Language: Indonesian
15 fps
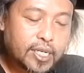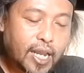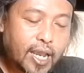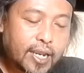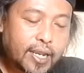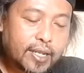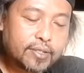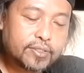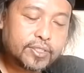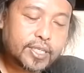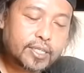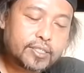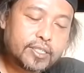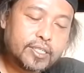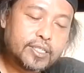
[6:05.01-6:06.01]

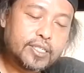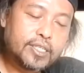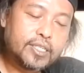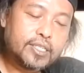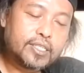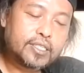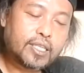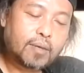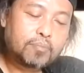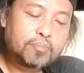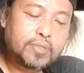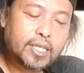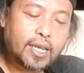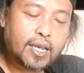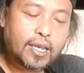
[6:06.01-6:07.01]
Silahkan cek sendiri
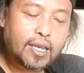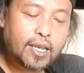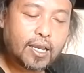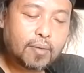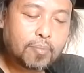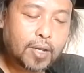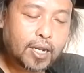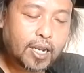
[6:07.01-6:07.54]
kitabnya.